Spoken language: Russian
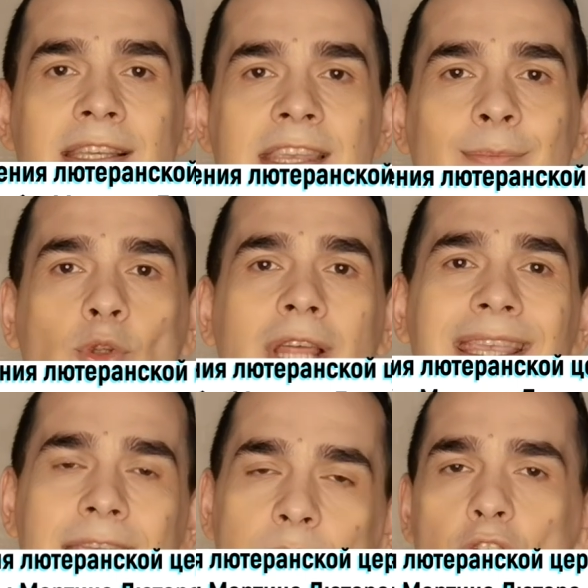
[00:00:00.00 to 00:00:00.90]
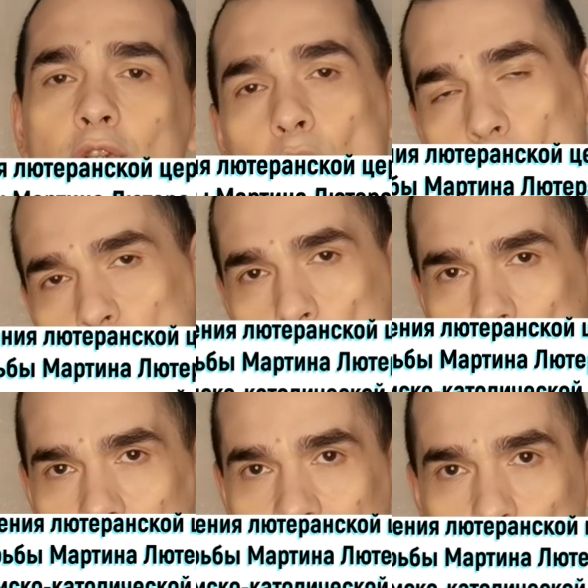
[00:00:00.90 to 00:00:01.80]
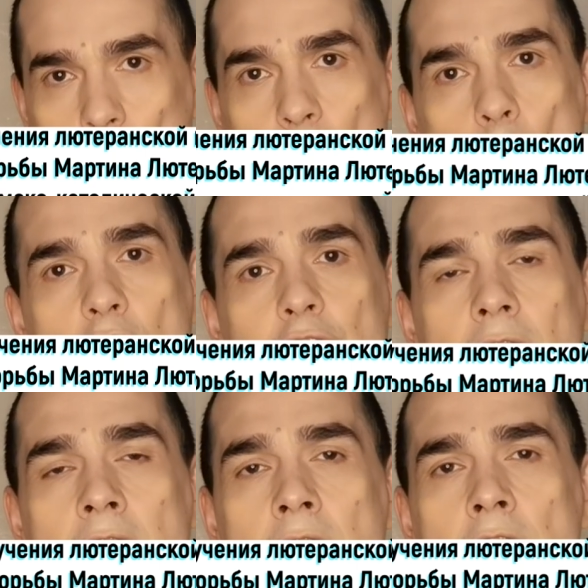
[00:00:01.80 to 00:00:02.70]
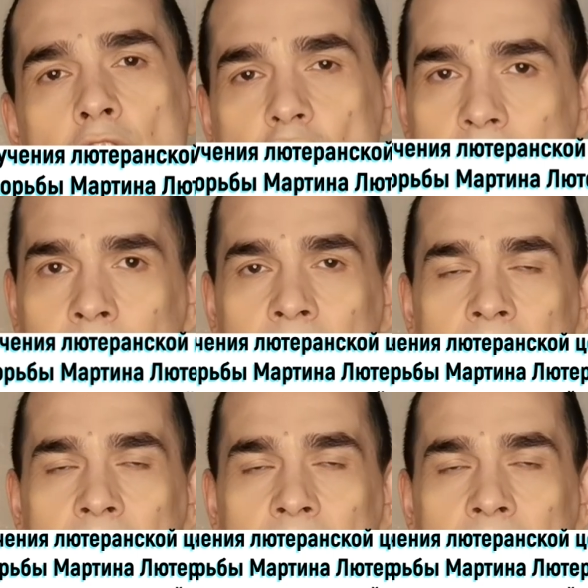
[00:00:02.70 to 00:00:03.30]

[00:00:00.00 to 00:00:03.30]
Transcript: к нему таким же доступом, а то и больше – чем